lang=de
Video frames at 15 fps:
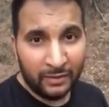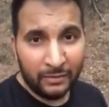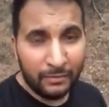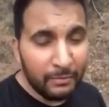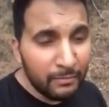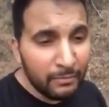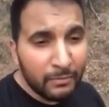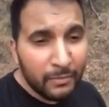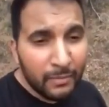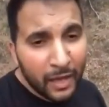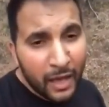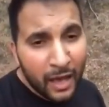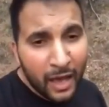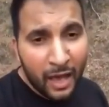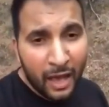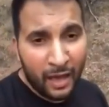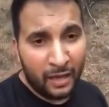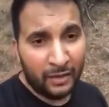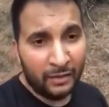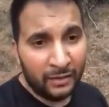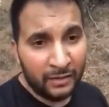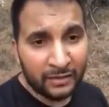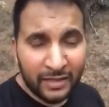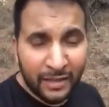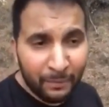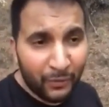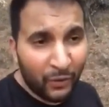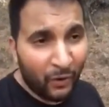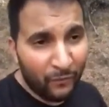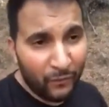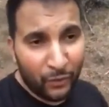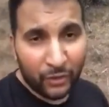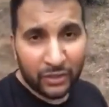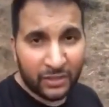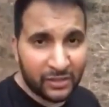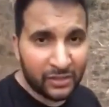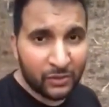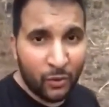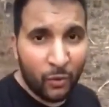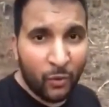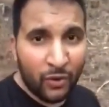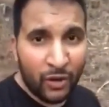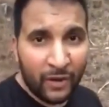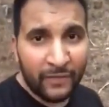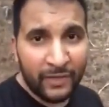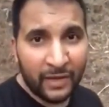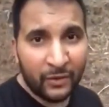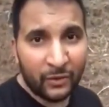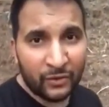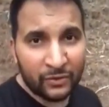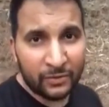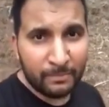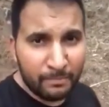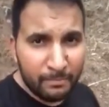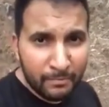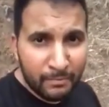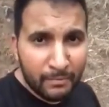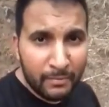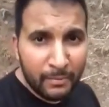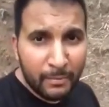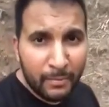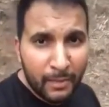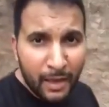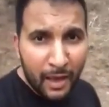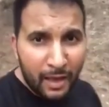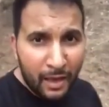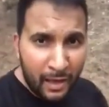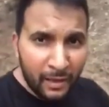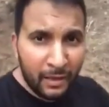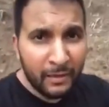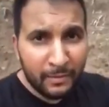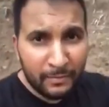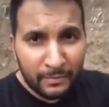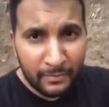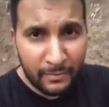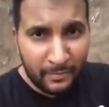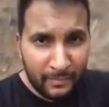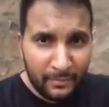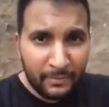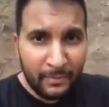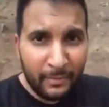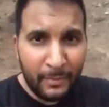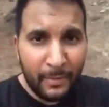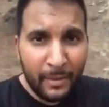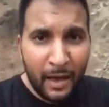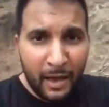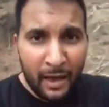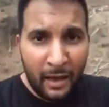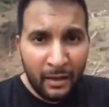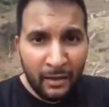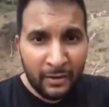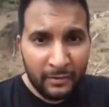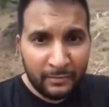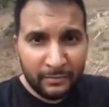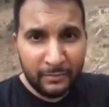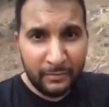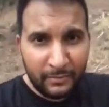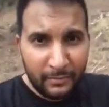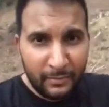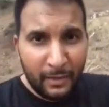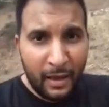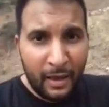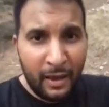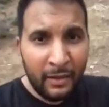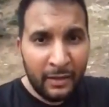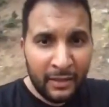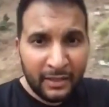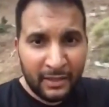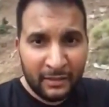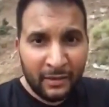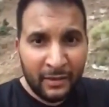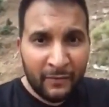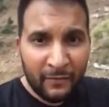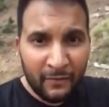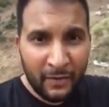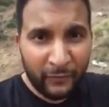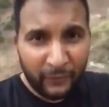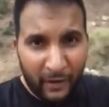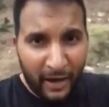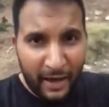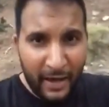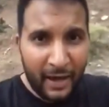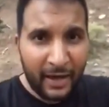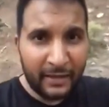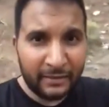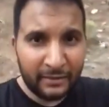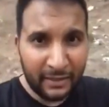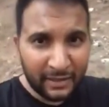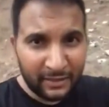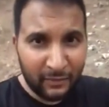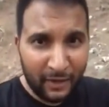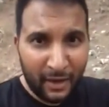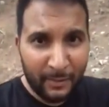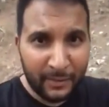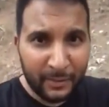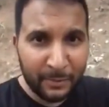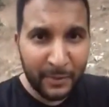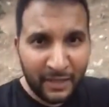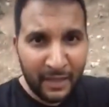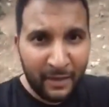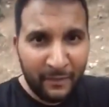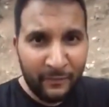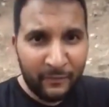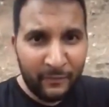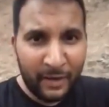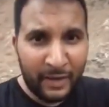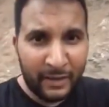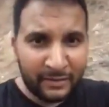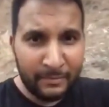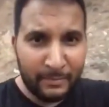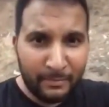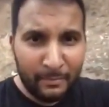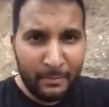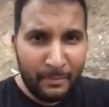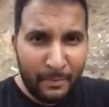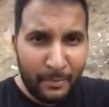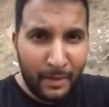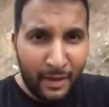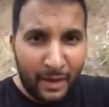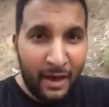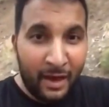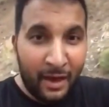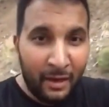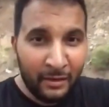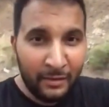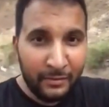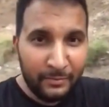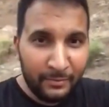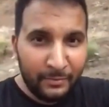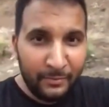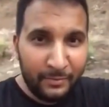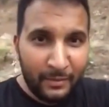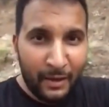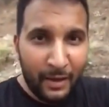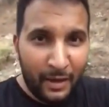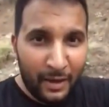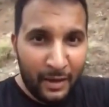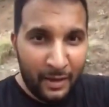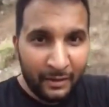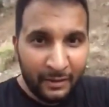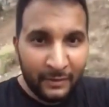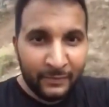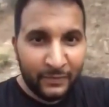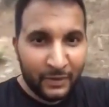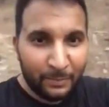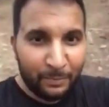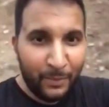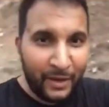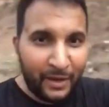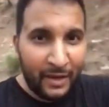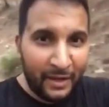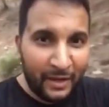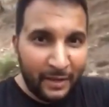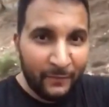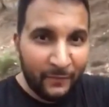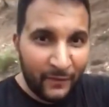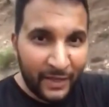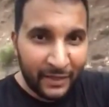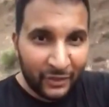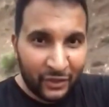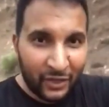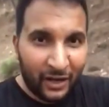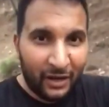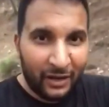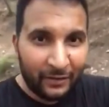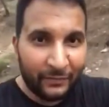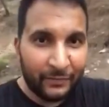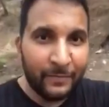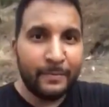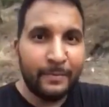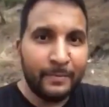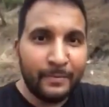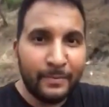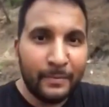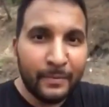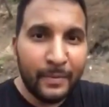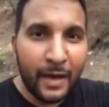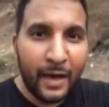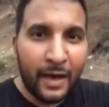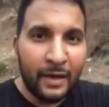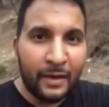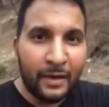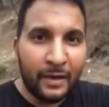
Meh. Es gibt doch wirklich das Coronavirus. Meh. Meh. Meh. Ich will Freiheiten, deswegen habe ich mich impfen lassen. Meh. Meh. Ich bin ein Impflingschaf. Meh.